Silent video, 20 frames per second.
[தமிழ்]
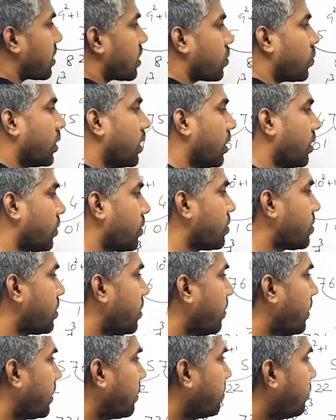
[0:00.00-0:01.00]
டுவெலாக இருக்கும்னு
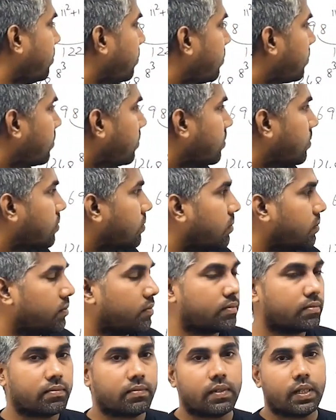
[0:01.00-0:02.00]
சொல்கிறேன்
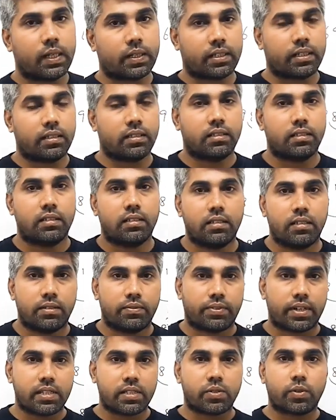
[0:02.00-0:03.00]
ஓகே
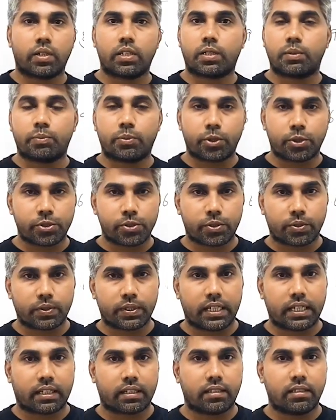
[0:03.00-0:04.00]
ஃப்ரெண்ட்ஸ் உங்களுக்கு
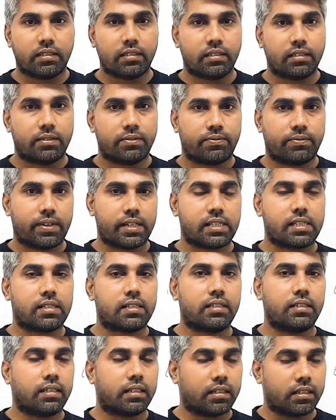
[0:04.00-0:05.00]
புரிஞ்சிருக்கும்னு நினைக்கிறேன்
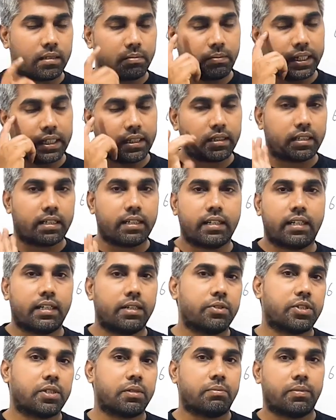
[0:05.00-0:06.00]
ஃபஸ்ட்டு நீங்கள் மைண்டில் ரெண்டு
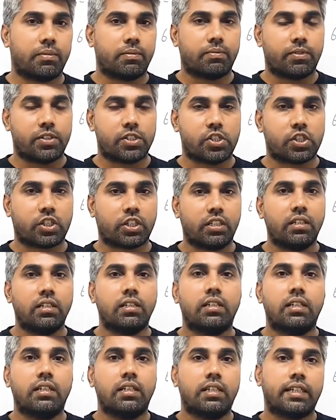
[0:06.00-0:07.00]
ரெண்டு விஷயம் வச்சுக்க
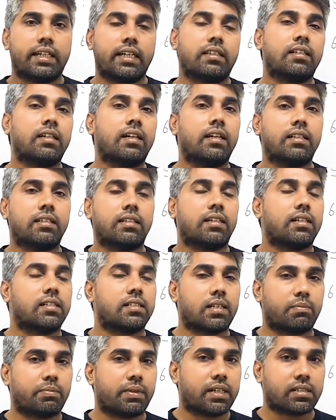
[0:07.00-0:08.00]
எதனால் இதை நான்
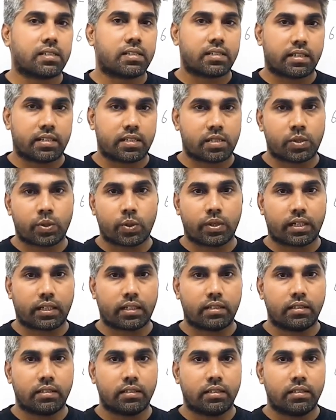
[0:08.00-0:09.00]
சப்ரேஷன் சீரியஸ்
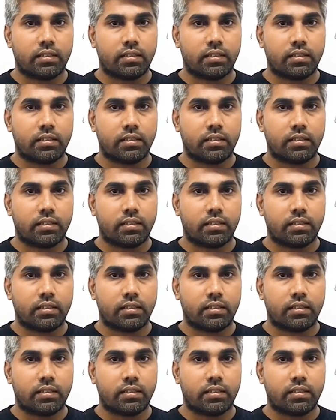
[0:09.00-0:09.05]
சொல்கிறேன்